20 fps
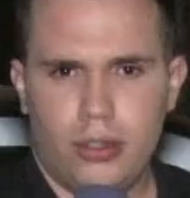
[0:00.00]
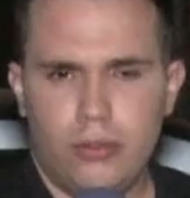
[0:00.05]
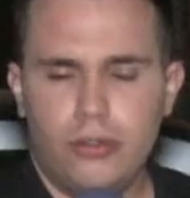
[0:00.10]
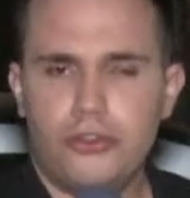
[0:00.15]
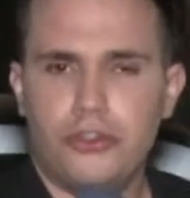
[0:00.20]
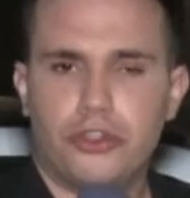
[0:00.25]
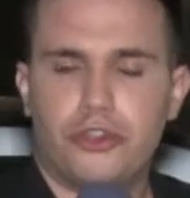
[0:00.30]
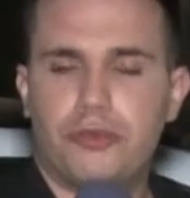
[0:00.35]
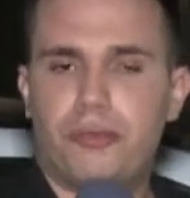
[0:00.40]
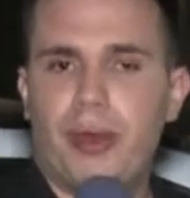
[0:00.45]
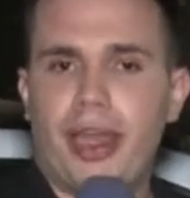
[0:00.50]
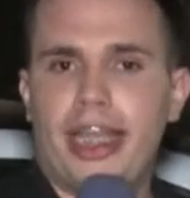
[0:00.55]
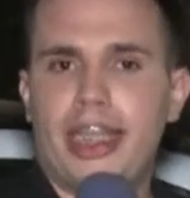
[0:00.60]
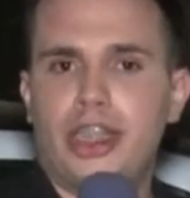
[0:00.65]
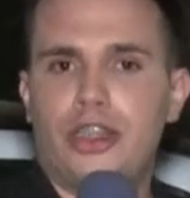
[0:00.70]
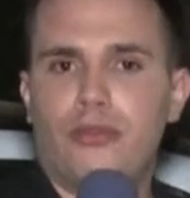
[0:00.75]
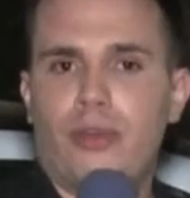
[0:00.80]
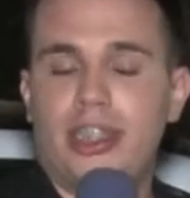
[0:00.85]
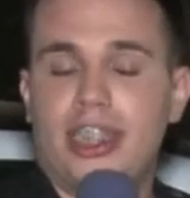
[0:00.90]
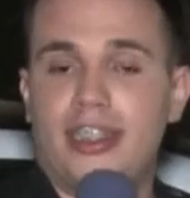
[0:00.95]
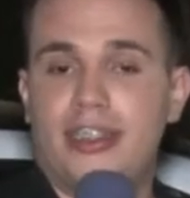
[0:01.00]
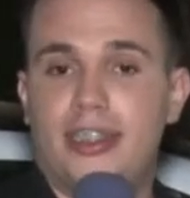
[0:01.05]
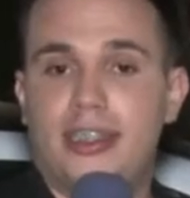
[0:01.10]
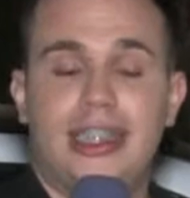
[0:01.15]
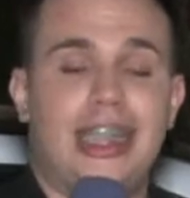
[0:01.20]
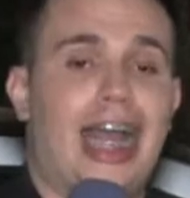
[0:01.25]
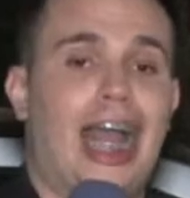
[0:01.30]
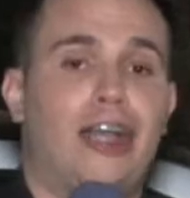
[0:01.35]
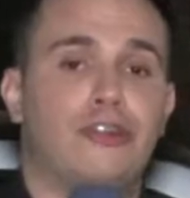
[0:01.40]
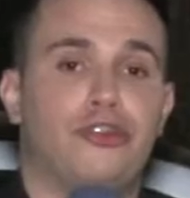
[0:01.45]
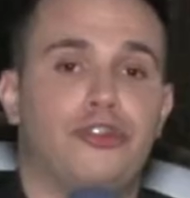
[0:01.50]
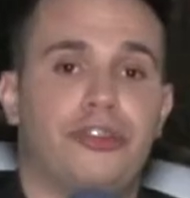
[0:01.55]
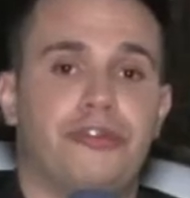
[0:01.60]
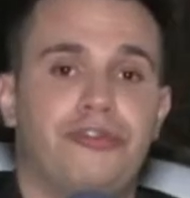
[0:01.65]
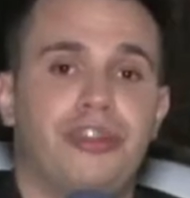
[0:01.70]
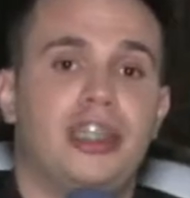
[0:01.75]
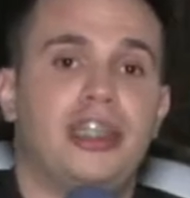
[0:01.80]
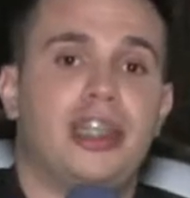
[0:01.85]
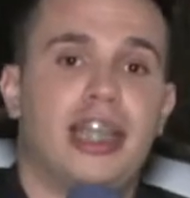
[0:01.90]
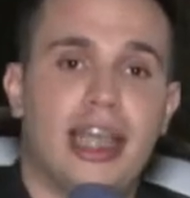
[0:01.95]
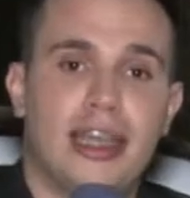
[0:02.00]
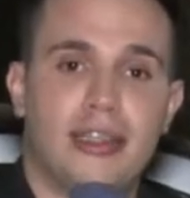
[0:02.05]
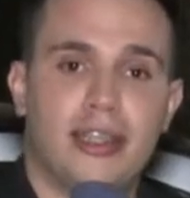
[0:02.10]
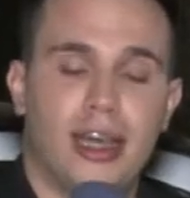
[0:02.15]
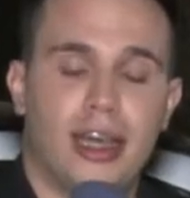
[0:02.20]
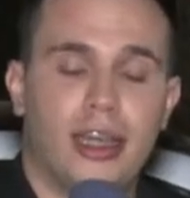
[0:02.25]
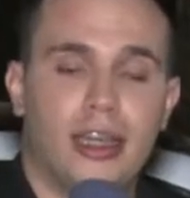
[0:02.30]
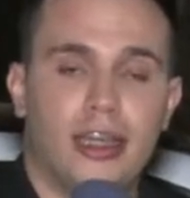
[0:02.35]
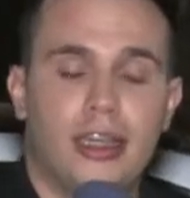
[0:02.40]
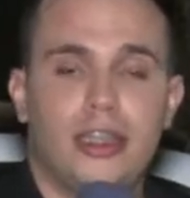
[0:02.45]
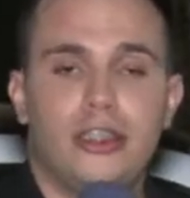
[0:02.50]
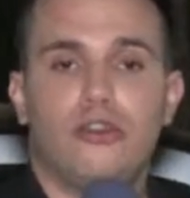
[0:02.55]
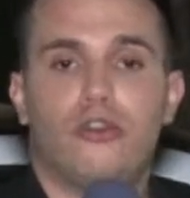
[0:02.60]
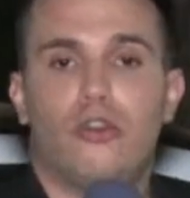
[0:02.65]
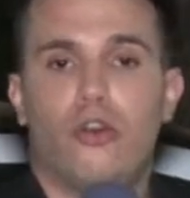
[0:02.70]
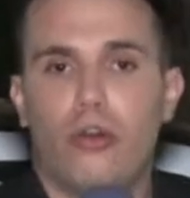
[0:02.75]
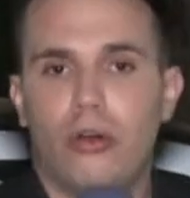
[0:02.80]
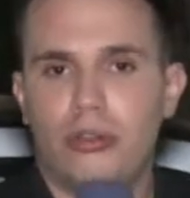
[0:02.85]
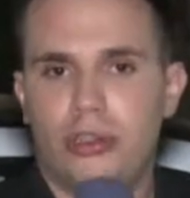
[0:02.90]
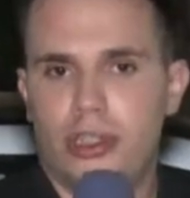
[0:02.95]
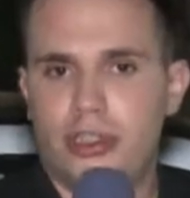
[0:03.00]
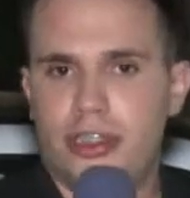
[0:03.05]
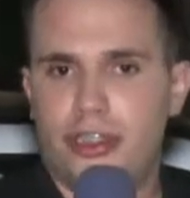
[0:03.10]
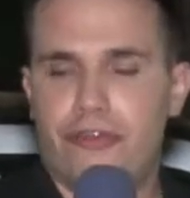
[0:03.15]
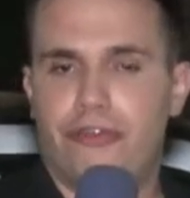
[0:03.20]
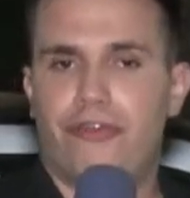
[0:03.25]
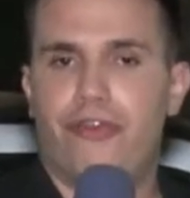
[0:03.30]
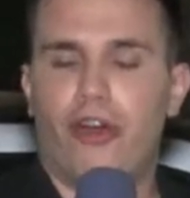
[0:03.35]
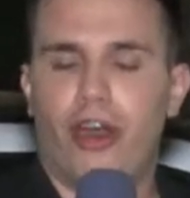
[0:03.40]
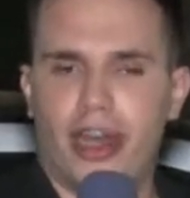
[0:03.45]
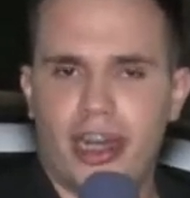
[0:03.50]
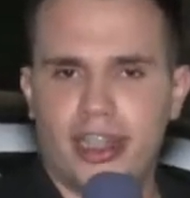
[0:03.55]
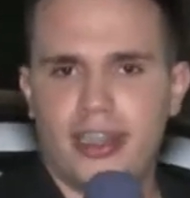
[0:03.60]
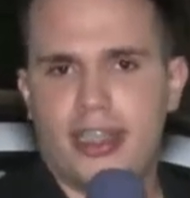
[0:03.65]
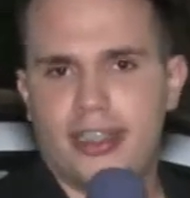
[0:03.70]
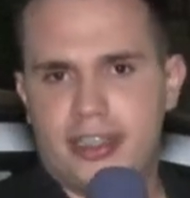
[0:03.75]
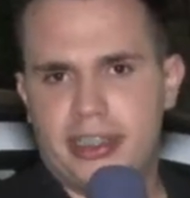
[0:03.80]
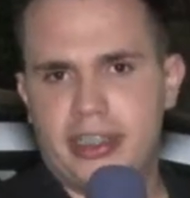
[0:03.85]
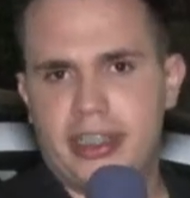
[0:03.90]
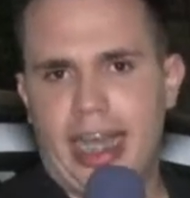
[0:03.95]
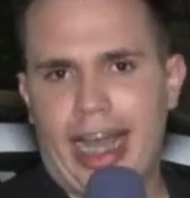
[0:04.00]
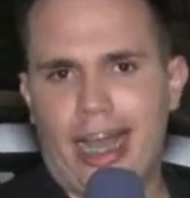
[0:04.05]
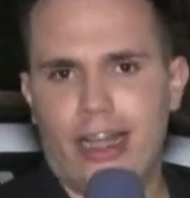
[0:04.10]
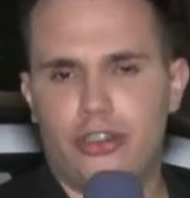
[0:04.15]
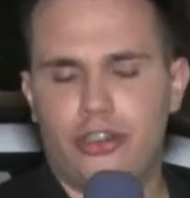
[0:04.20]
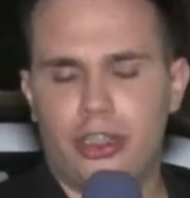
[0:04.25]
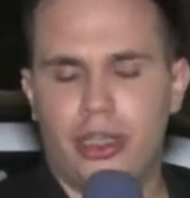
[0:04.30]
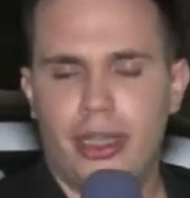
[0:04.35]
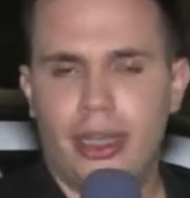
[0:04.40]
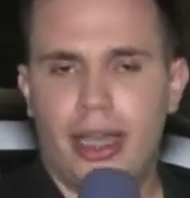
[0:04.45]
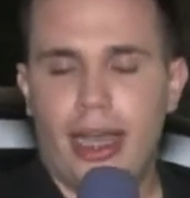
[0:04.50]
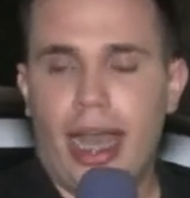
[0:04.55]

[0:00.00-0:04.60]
O suspeito é da cidade de Vilhena e encontra-se fora da cidade.